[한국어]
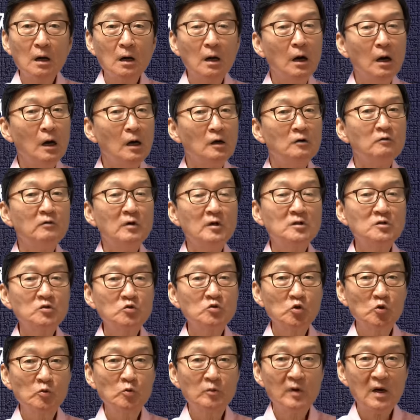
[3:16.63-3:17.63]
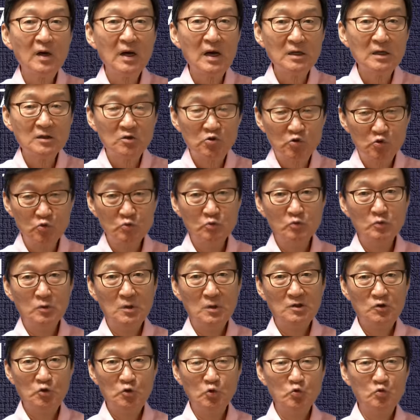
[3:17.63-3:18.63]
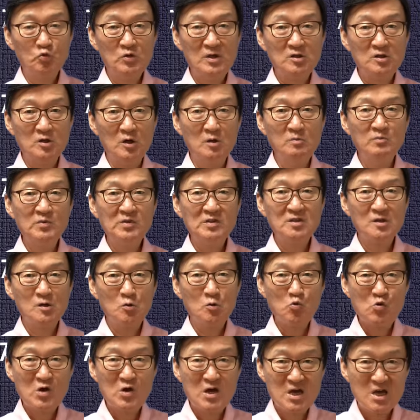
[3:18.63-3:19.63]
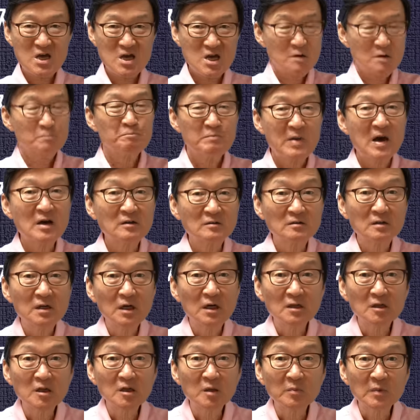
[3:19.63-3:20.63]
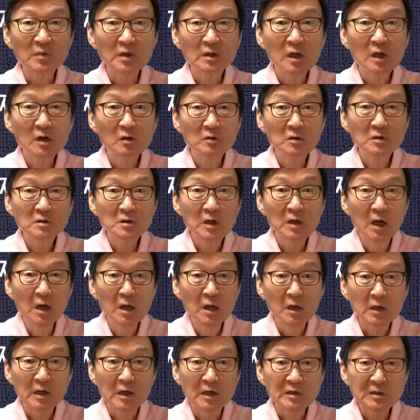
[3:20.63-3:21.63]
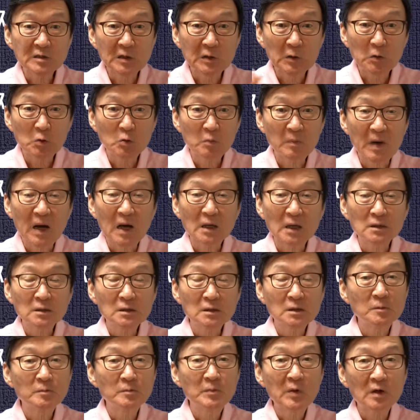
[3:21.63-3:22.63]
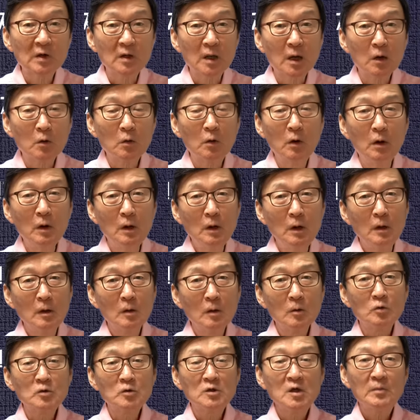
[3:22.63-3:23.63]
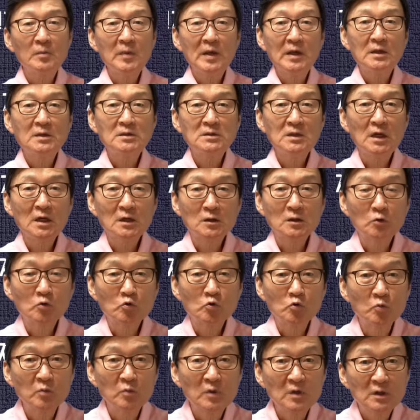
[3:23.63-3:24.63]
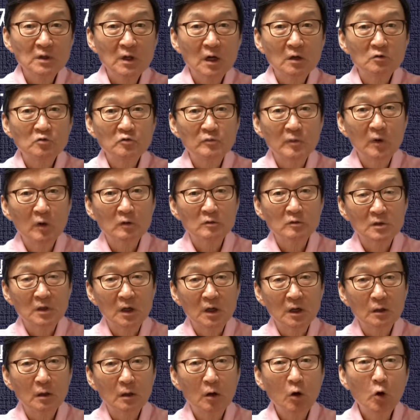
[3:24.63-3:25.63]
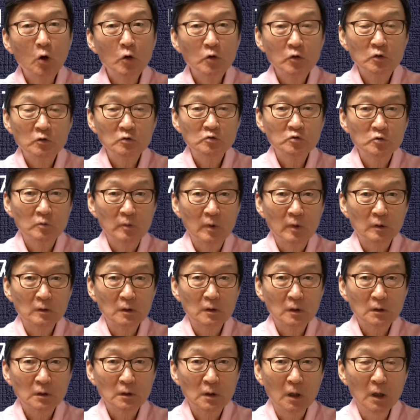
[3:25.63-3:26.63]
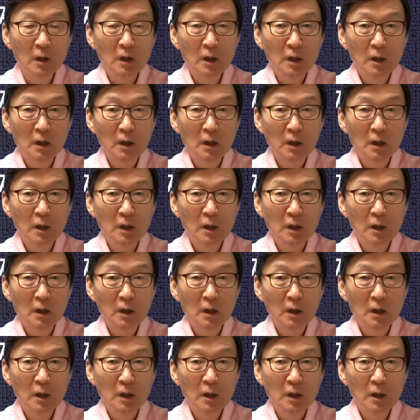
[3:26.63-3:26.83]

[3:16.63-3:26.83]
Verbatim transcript: 커원주 후보가 중, 중국의 젊은 층을 확 파고들어갔답니다. 그래고 이제 예상외로 많은 득표를 했고 그 다음에 이제 그 국민당 후보로 나오는 허유 후보는